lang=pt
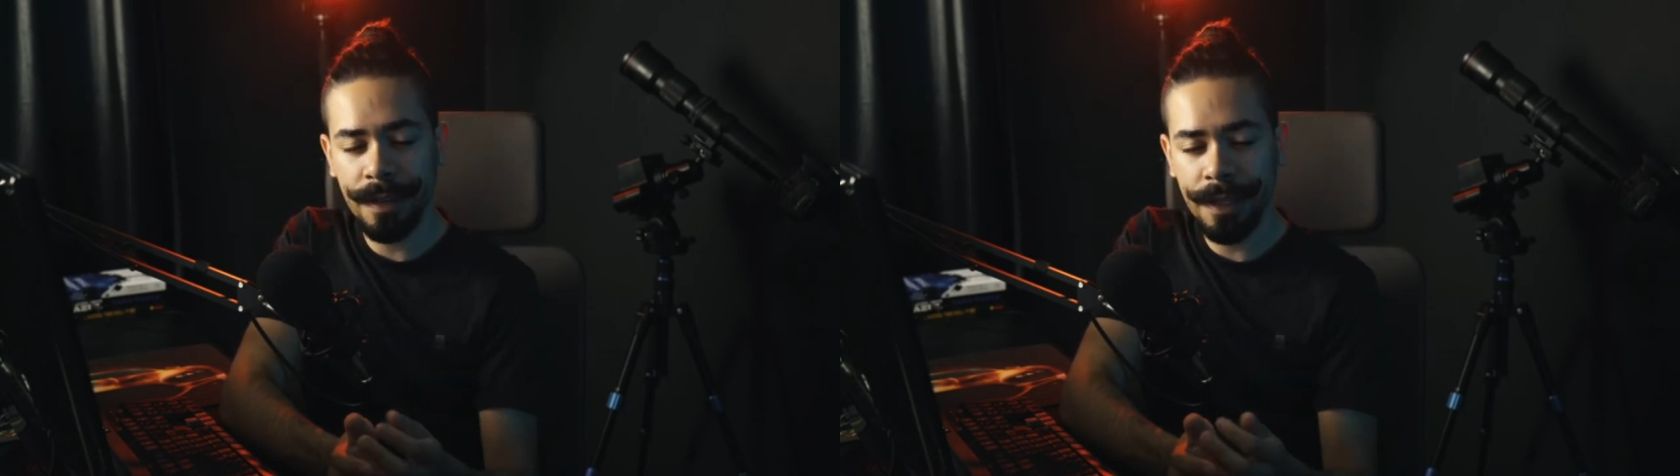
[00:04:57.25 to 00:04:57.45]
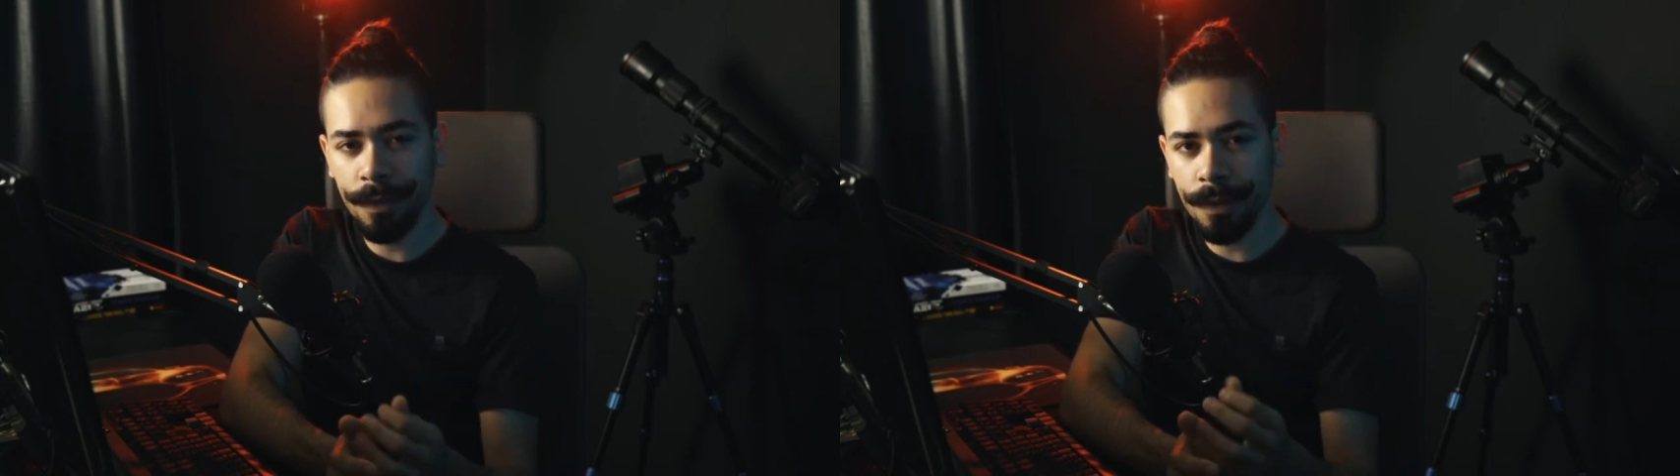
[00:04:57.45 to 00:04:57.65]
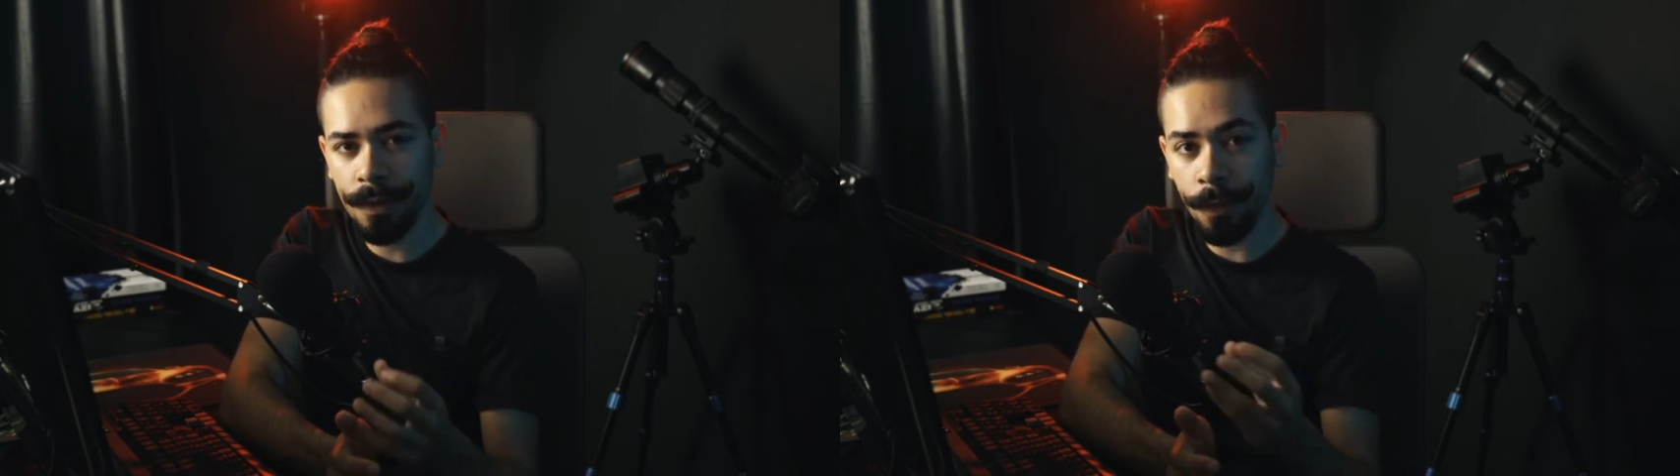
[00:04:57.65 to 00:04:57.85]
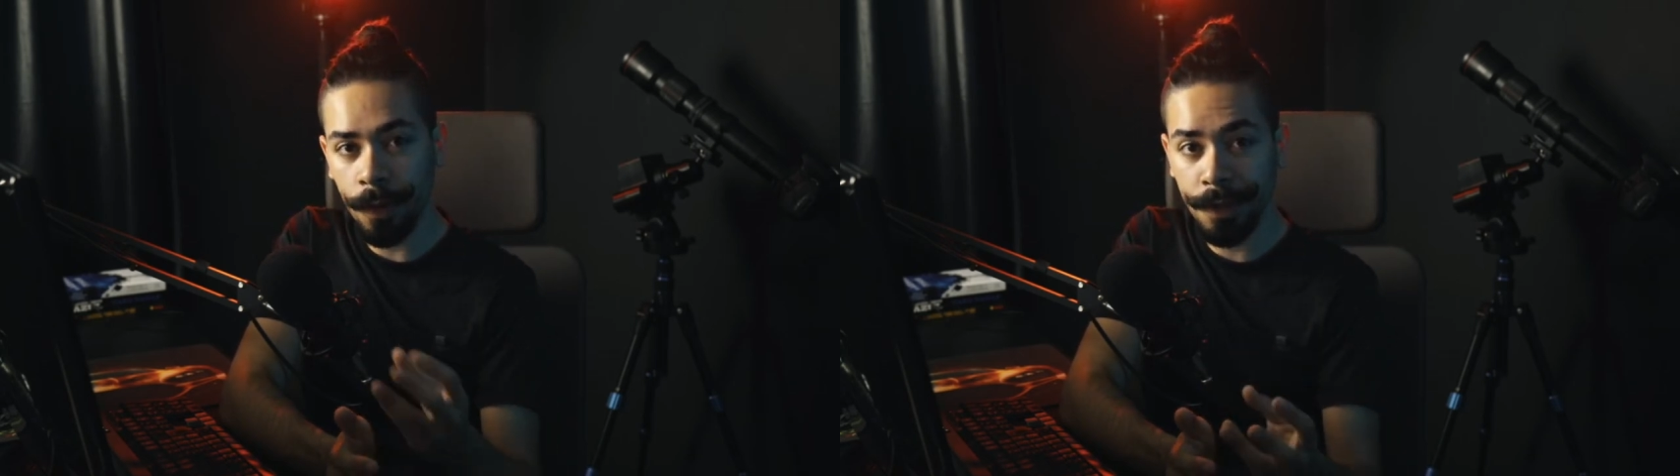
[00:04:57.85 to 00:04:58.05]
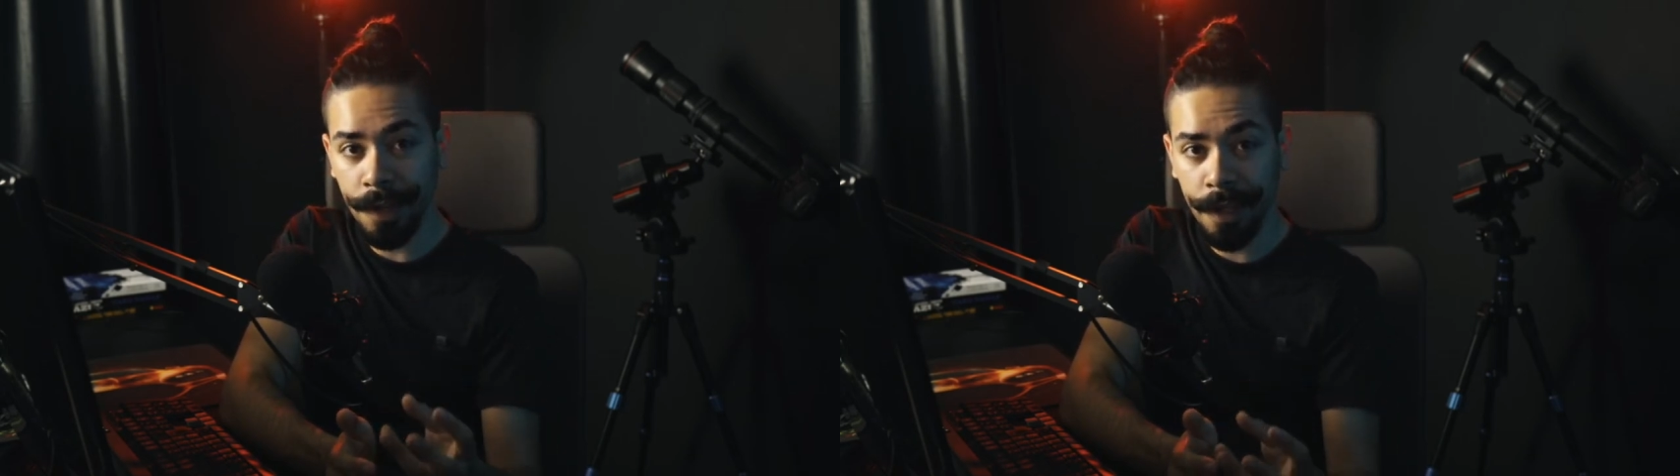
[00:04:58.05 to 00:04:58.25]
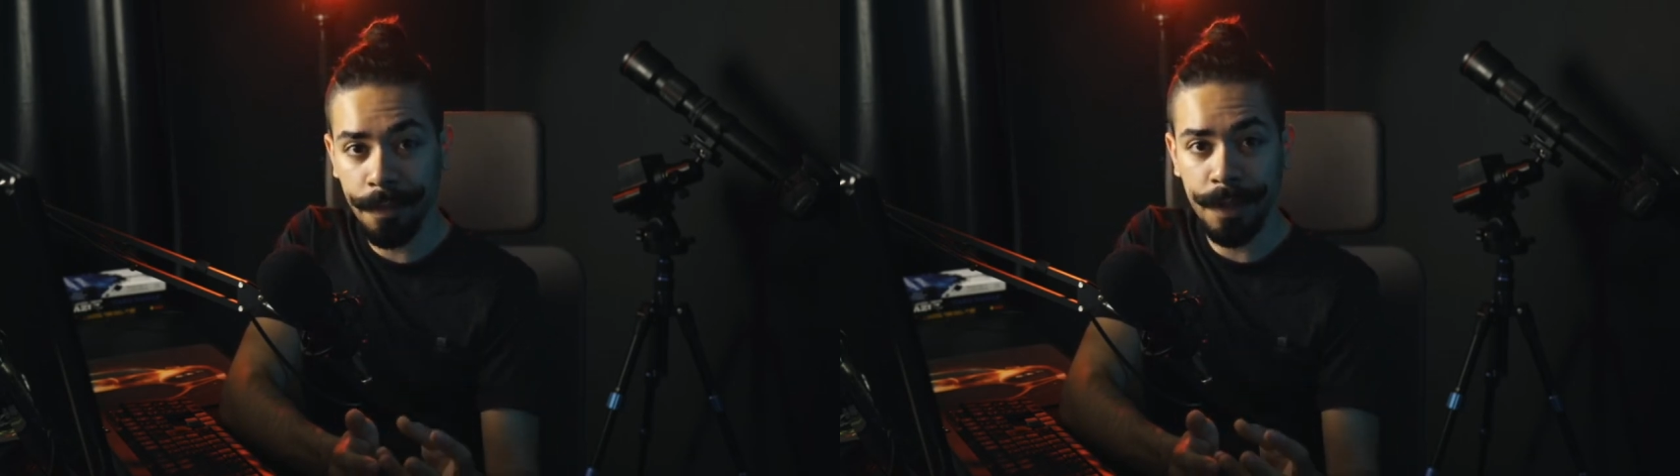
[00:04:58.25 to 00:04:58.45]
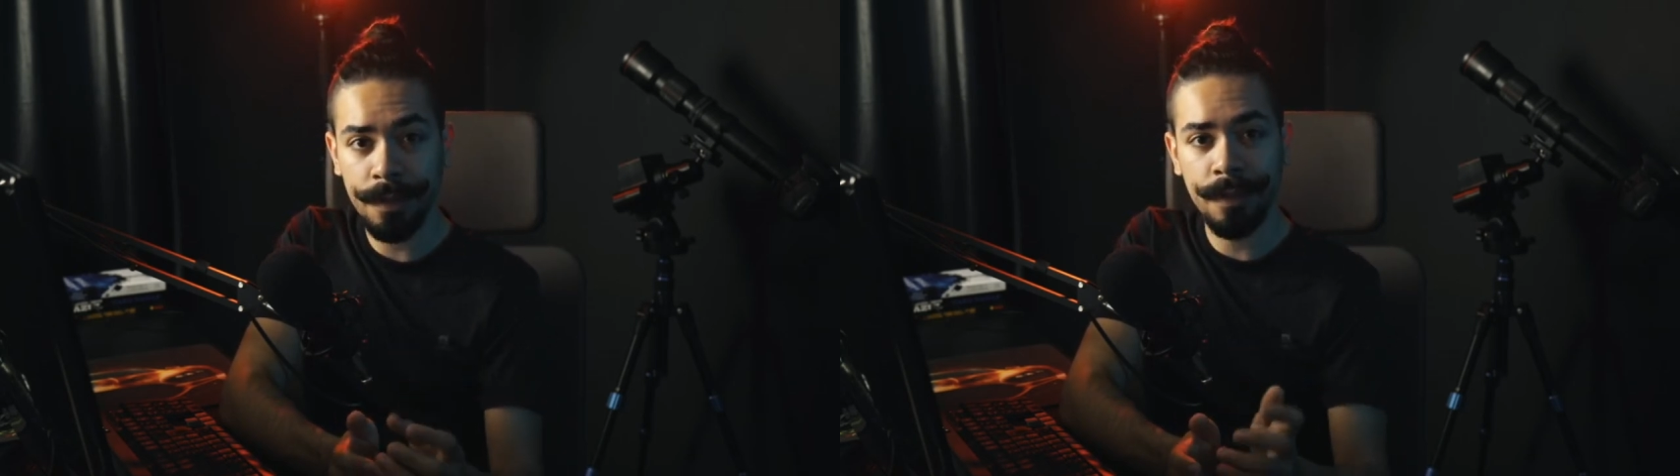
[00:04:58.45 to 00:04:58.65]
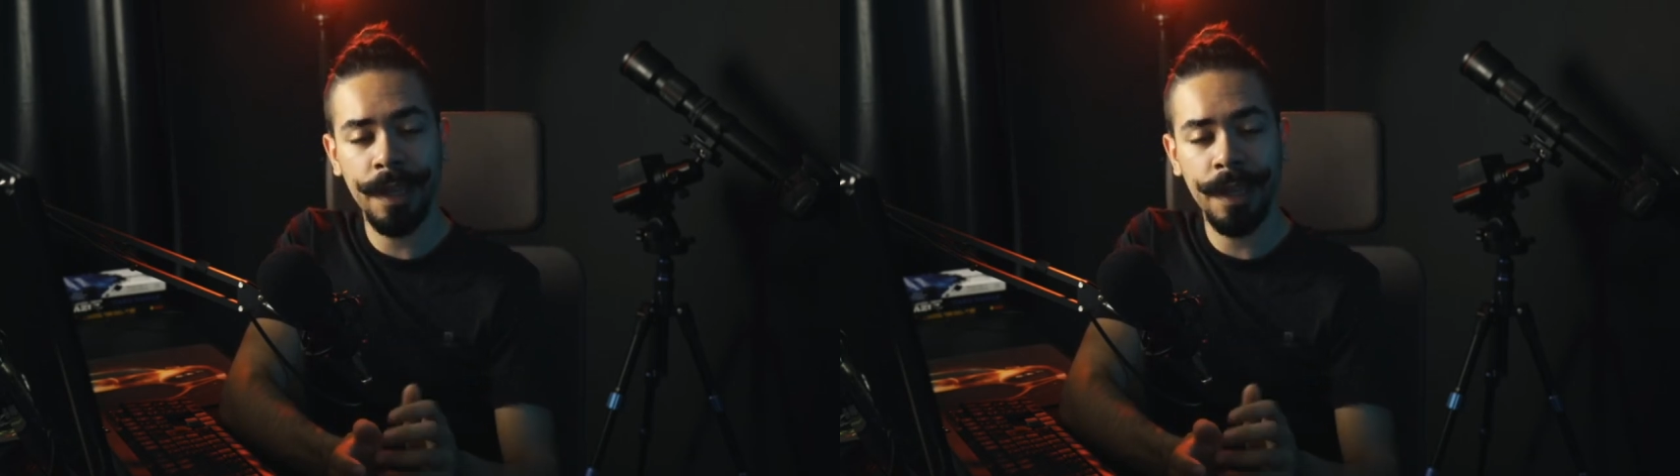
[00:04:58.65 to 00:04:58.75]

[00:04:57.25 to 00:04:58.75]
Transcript: livros for dummies,